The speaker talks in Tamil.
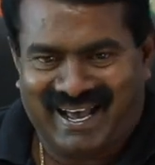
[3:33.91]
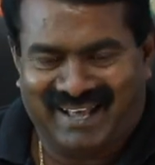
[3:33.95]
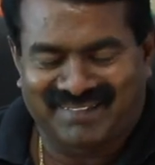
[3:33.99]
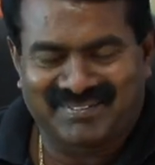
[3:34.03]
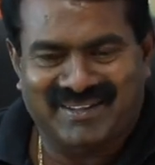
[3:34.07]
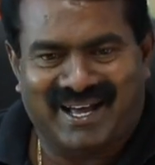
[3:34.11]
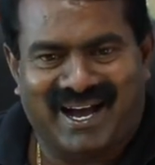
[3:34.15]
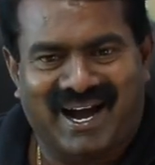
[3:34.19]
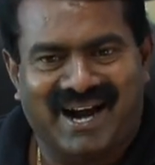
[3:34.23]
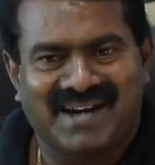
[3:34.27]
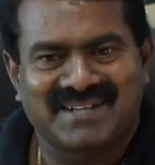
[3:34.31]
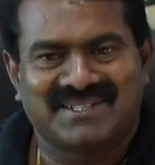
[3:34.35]

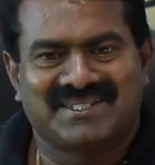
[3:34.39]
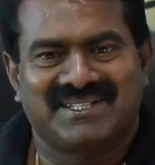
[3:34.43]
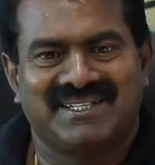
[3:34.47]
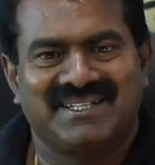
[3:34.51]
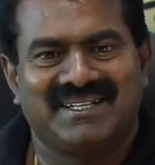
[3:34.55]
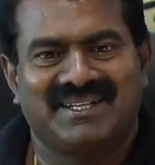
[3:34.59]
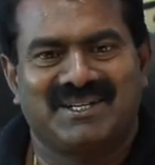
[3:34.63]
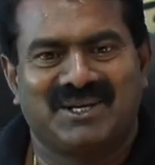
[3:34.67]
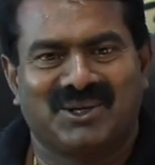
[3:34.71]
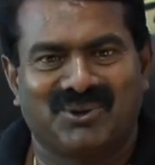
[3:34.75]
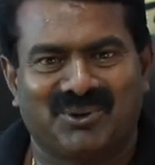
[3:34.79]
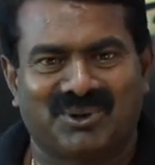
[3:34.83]
அந்த
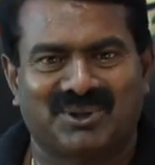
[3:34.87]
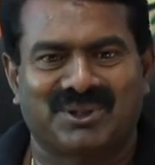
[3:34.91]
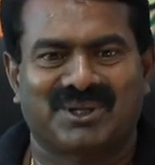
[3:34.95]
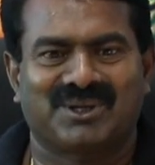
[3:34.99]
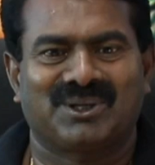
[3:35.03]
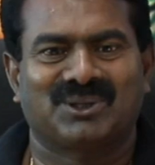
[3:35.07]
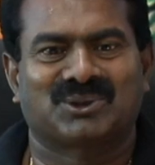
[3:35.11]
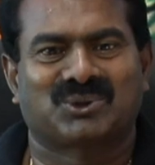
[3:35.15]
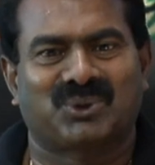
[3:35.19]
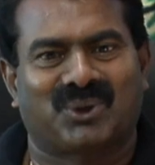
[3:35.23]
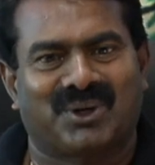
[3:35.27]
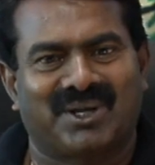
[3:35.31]
ஆட்சியை இன்னொரு
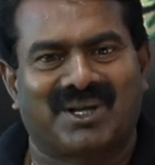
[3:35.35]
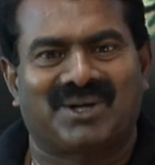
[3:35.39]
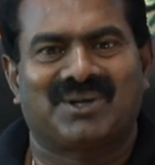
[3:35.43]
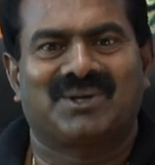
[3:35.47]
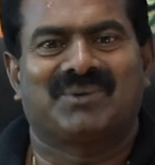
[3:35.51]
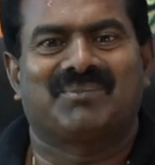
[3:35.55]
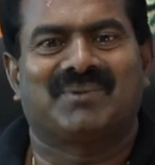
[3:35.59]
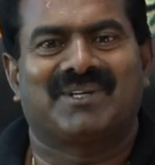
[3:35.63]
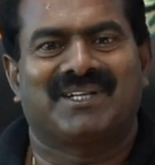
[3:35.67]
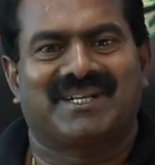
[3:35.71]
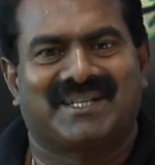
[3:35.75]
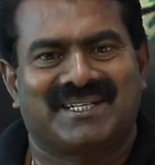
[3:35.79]
தடவை
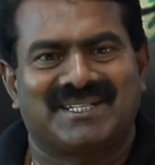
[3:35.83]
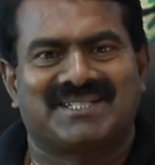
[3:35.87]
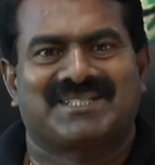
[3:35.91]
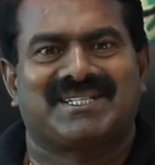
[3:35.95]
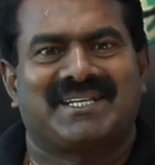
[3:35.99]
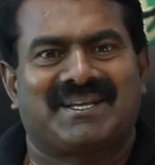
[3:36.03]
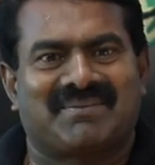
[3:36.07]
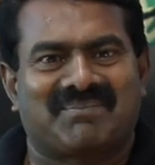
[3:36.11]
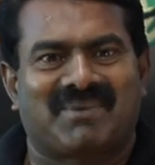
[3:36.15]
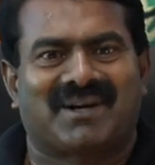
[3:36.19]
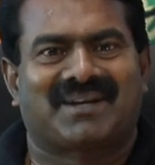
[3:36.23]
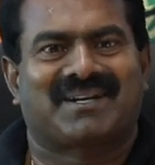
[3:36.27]
தொடரணும்னு
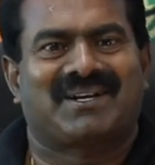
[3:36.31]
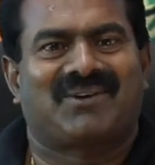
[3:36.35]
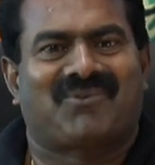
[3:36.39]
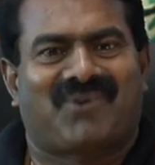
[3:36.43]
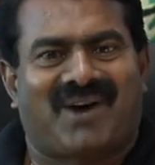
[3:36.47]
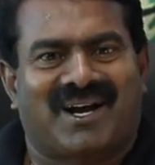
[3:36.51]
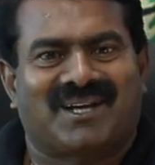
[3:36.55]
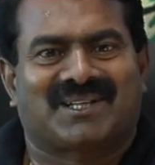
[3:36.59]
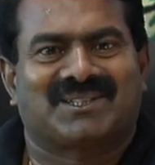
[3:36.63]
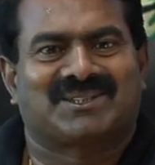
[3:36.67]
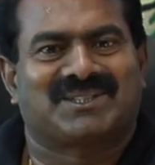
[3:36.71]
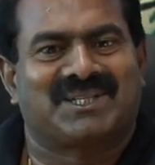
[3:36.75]
நினச்சி என் மக்கள்
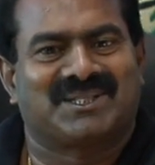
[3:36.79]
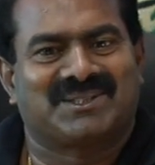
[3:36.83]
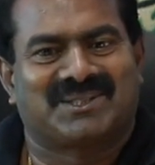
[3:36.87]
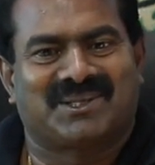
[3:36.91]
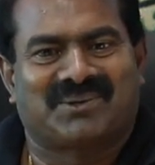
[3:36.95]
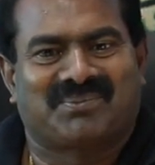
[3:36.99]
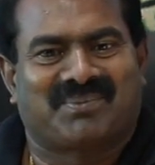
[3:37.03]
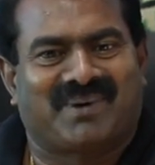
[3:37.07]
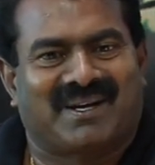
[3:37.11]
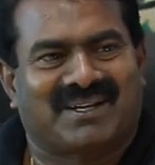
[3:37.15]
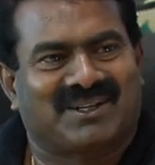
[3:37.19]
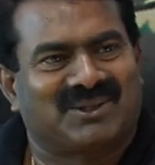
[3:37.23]
வாக்கு
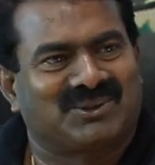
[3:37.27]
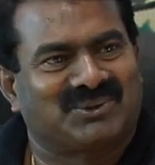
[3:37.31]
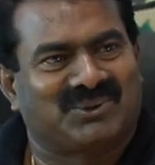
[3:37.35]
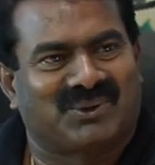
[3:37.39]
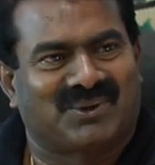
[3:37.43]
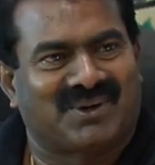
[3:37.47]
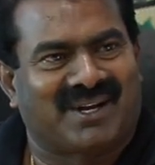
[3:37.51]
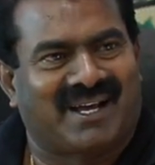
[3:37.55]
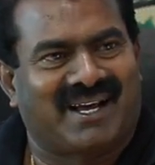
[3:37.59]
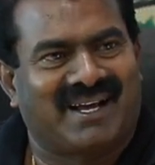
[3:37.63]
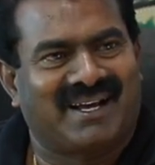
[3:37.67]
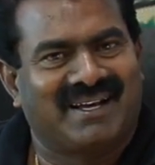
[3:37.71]
செலுத்தியிருப்பாங்கன்னு
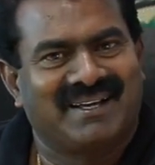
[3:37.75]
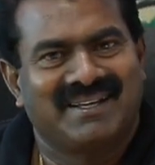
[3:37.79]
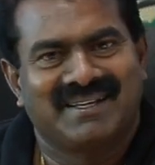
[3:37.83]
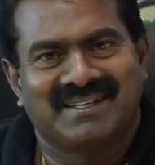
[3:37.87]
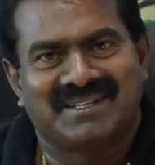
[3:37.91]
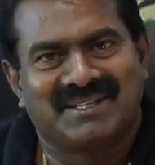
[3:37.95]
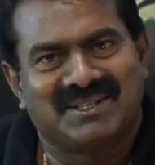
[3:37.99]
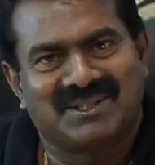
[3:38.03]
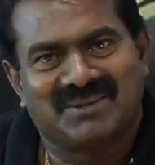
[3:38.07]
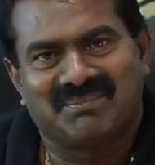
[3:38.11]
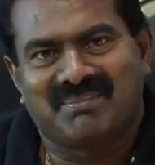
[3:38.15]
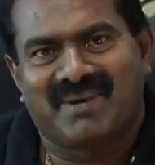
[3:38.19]
சொன்னால்
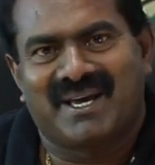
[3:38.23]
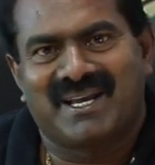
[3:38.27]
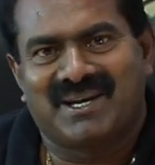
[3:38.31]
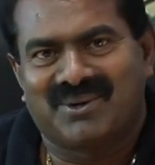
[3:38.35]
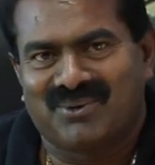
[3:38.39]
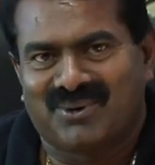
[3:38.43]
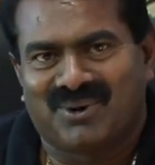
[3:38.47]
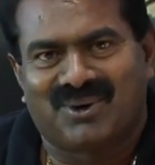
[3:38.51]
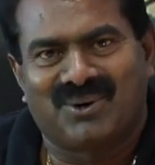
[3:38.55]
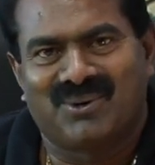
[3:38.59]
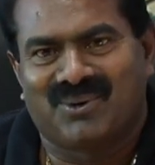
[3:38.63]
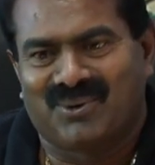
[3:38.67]
இது மாதிரி
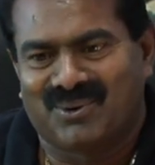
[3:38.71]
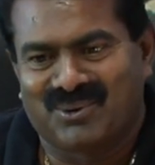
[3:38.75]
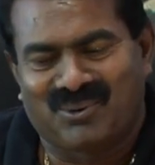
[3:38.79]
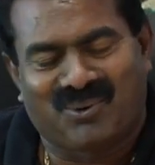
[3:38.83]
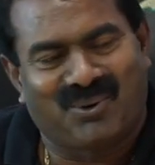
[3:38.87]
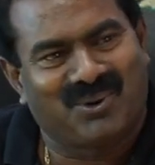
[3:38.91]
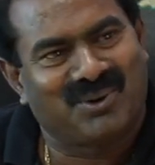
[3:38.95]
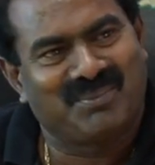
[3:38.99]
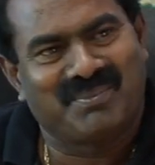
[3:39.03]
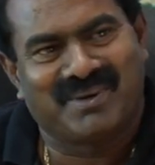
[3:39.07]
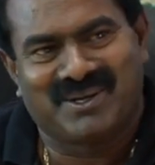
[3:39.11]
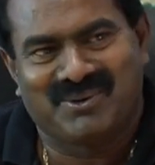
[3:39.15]
ஒரு ஒரு
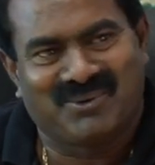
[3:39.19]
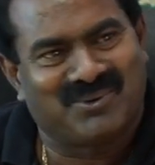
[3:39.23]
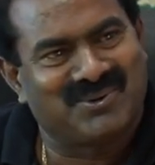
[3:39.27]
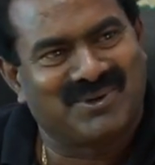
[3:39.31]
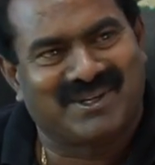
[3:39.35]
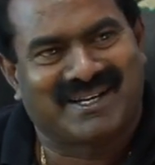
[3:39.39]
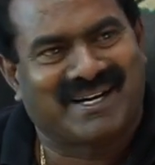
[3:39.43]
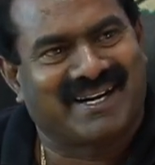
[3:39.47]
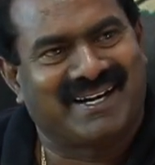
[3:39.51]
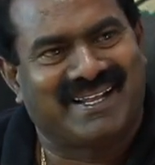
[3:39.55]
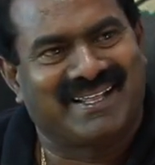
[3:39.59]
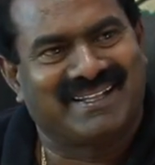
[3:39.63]
கொடுமையும்
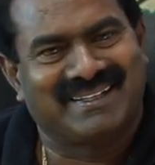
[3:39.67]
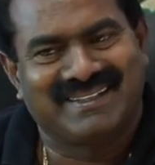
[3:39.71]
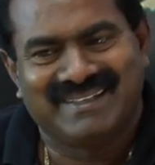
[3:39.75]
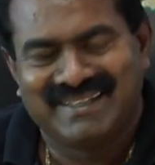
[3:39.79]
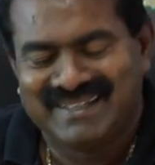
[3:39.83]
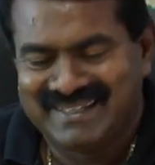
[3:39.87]
ஒன்றும் கிடையாது